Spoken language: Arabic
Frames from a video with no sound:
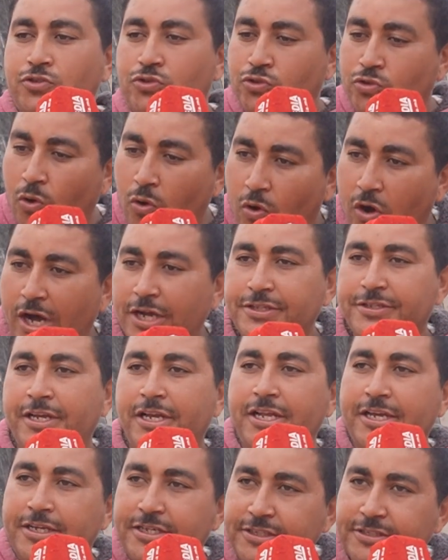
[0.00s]
السوقه
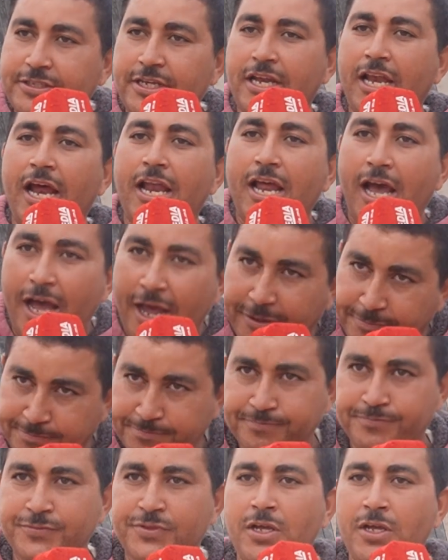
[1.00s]
نيلي كيس الى الان